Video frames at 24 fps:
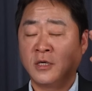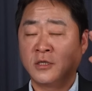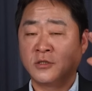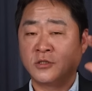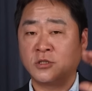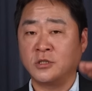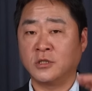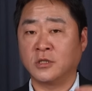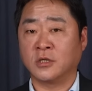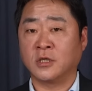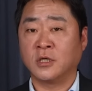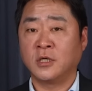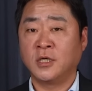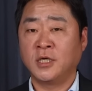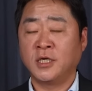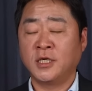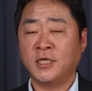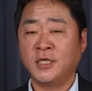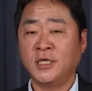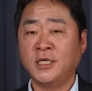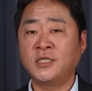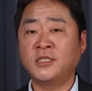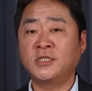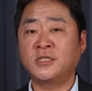즉
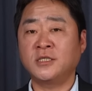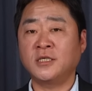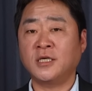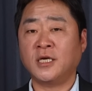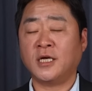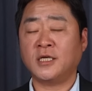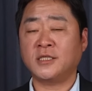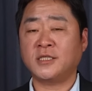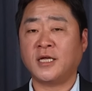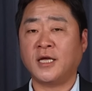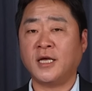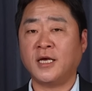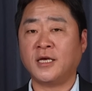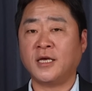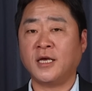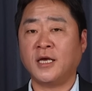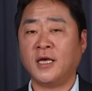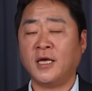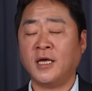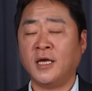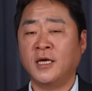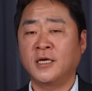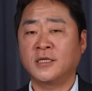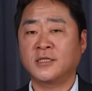이층에 세
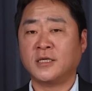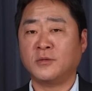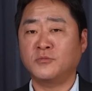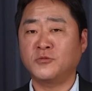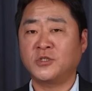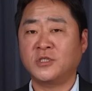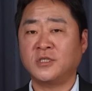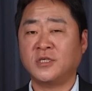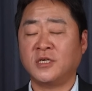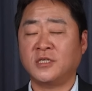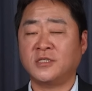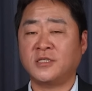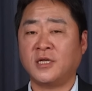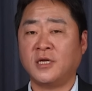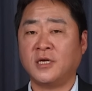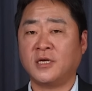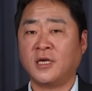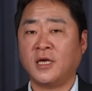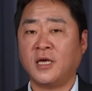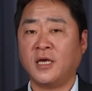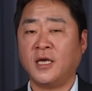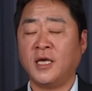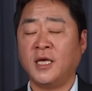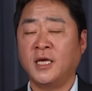개, 삼층에 세
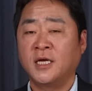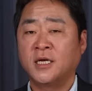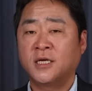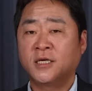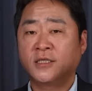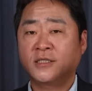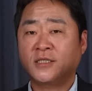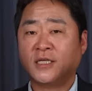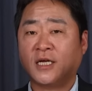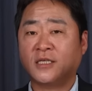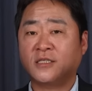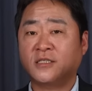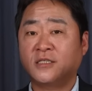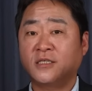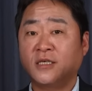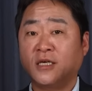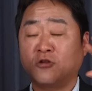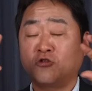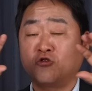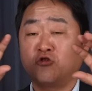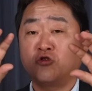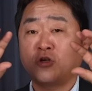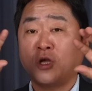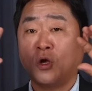개, 사층에
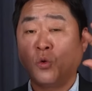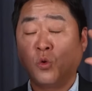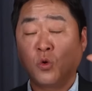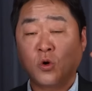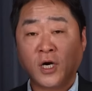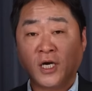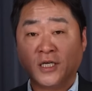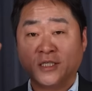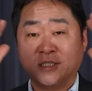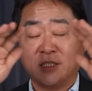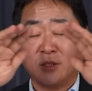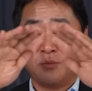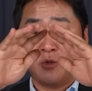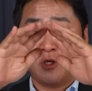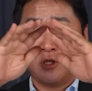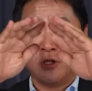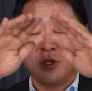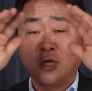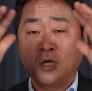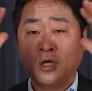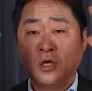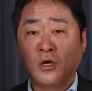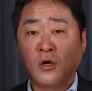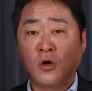두 개 호가 있으면
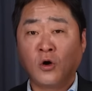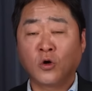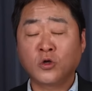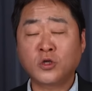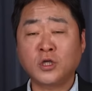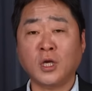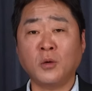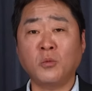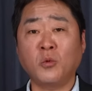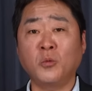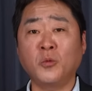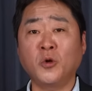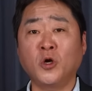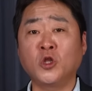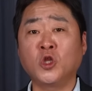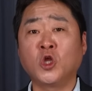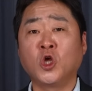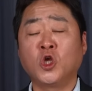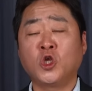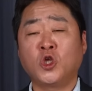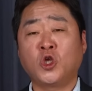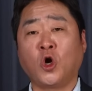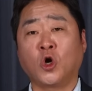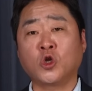어떻게 보면
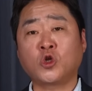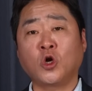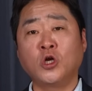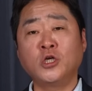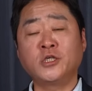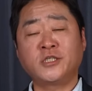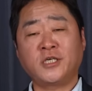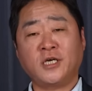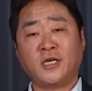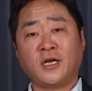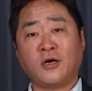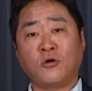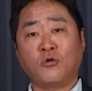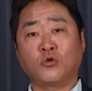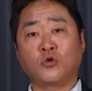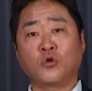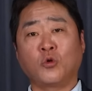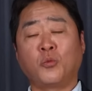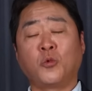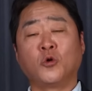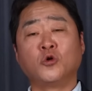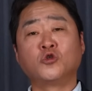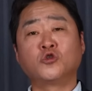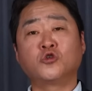여덟
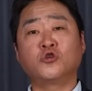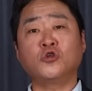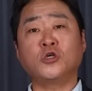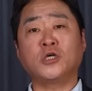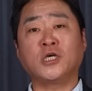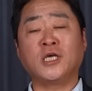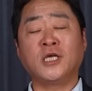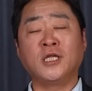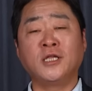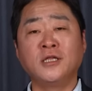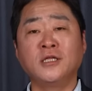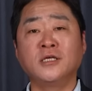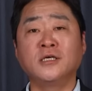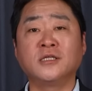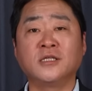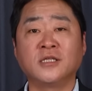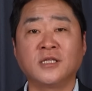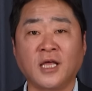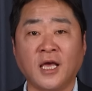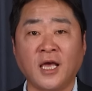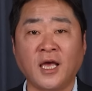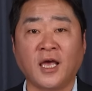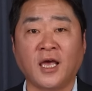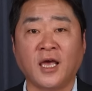채라고도 볼 수
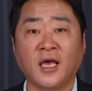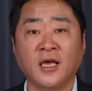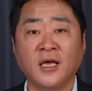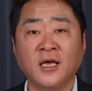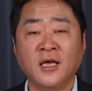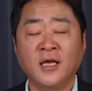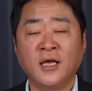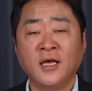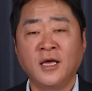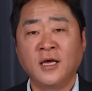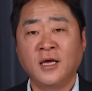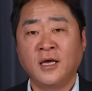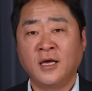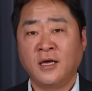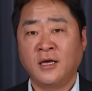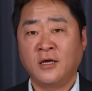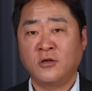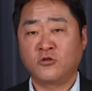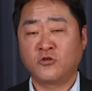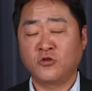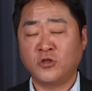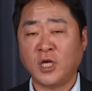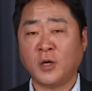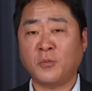있는데,
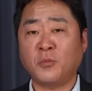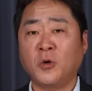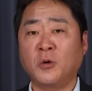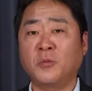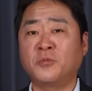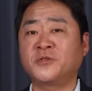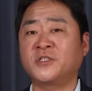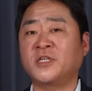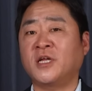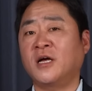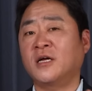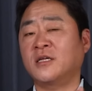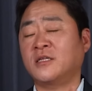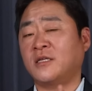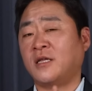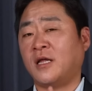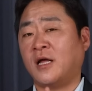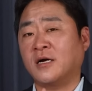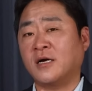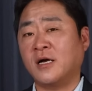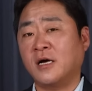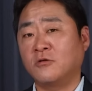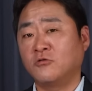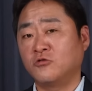주택법상
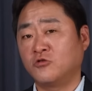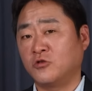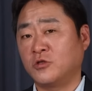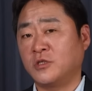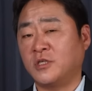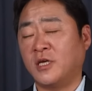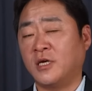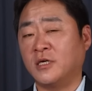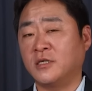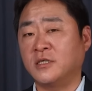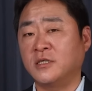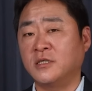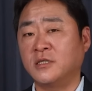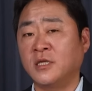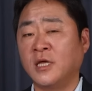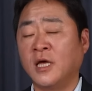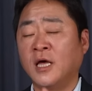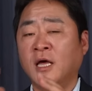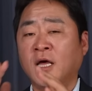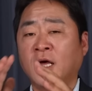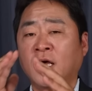다가구 주택은